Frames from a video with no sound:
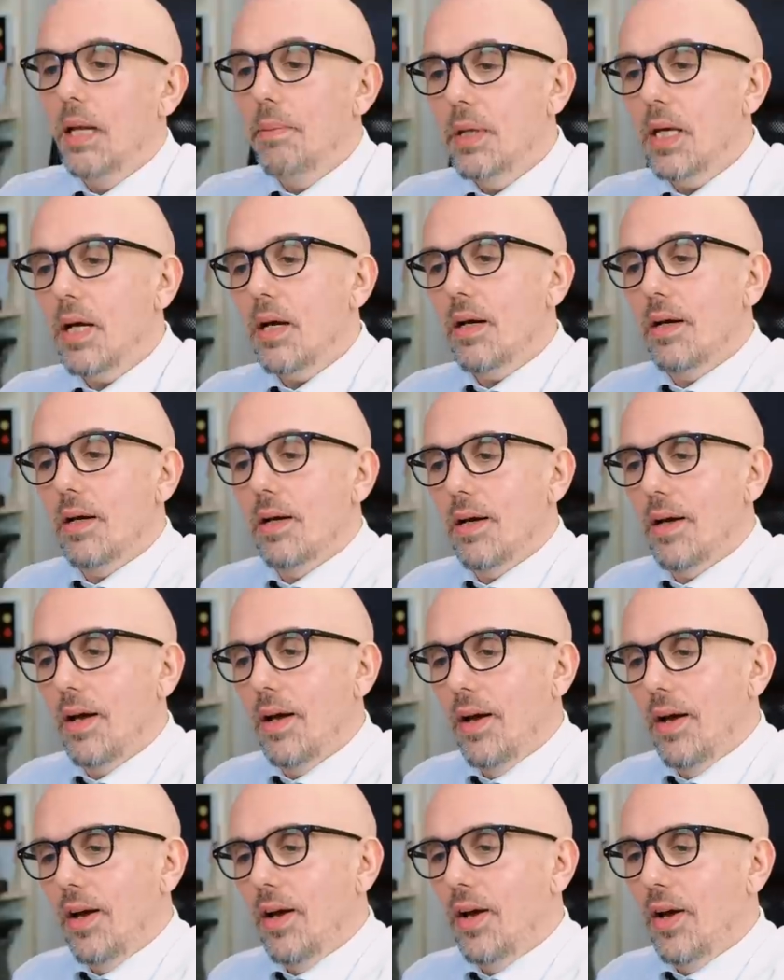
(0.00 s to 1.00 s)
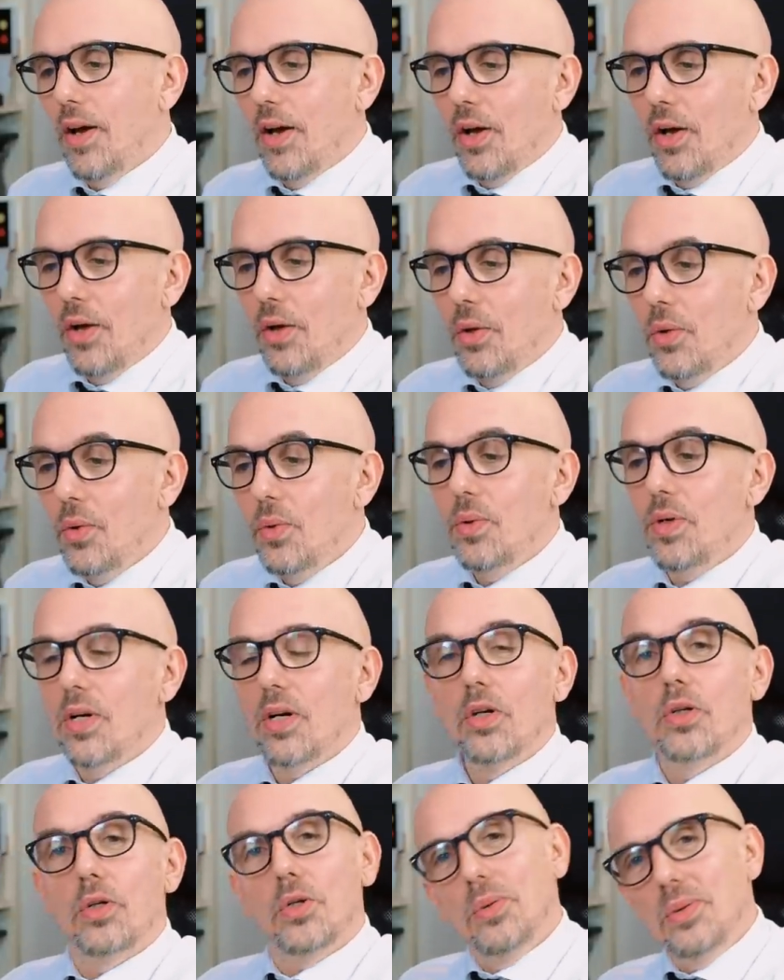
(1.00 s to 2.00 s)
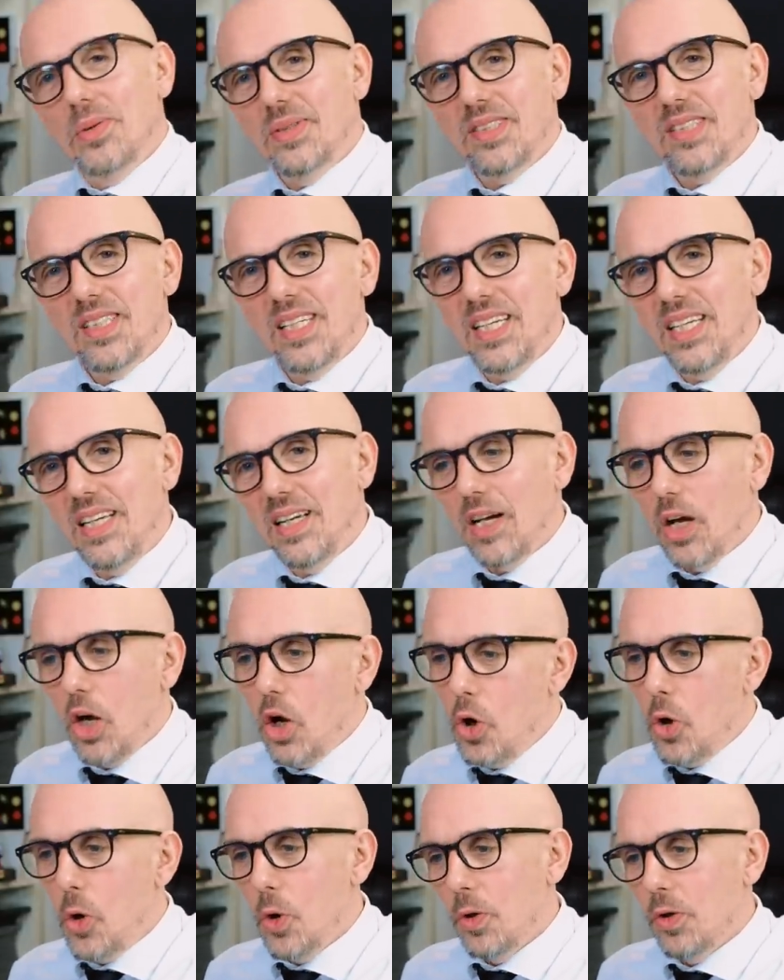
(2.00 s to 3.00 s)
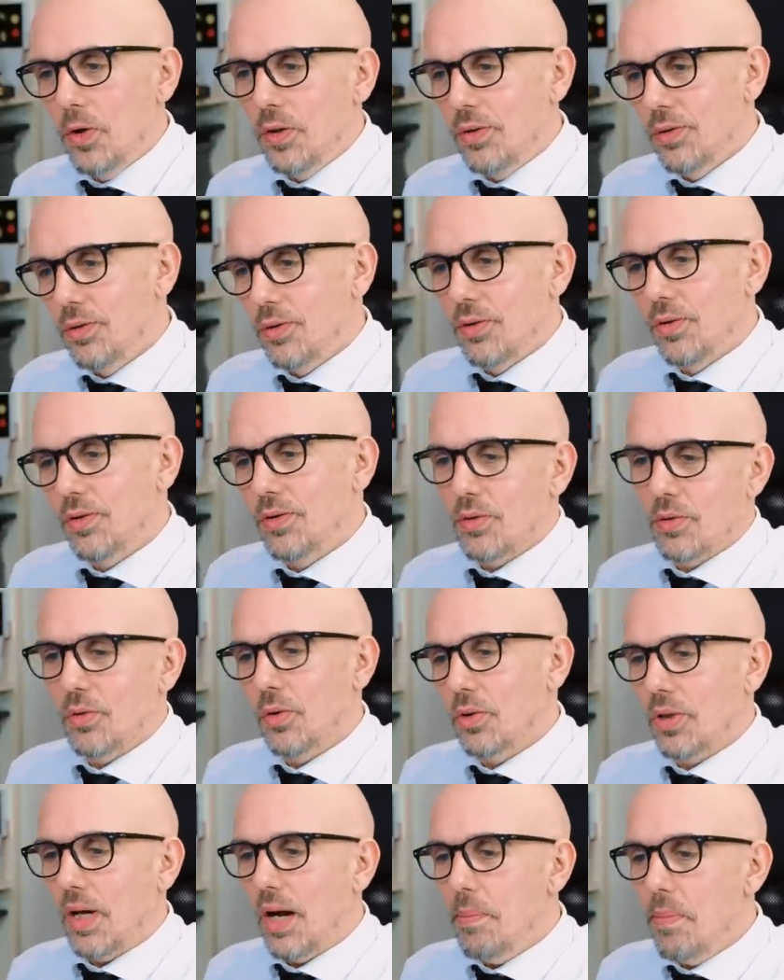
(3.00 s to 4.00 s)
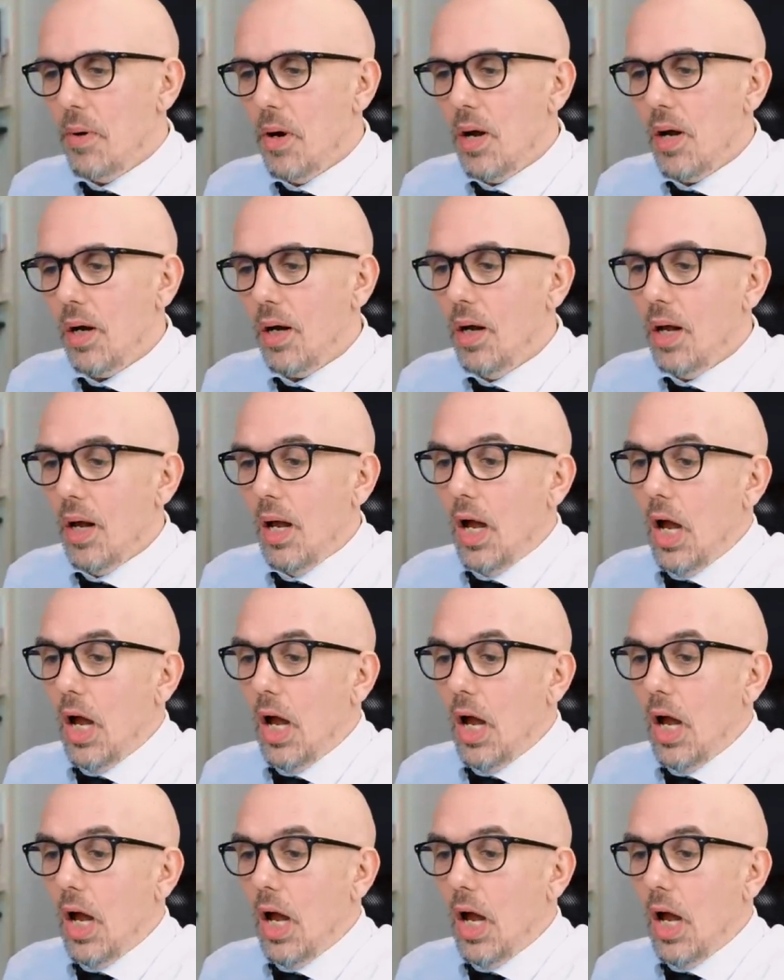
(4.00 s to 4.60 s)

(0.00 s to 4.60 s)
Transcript: Eh bien, euh, Young QC, euh, de son nom de rappeur,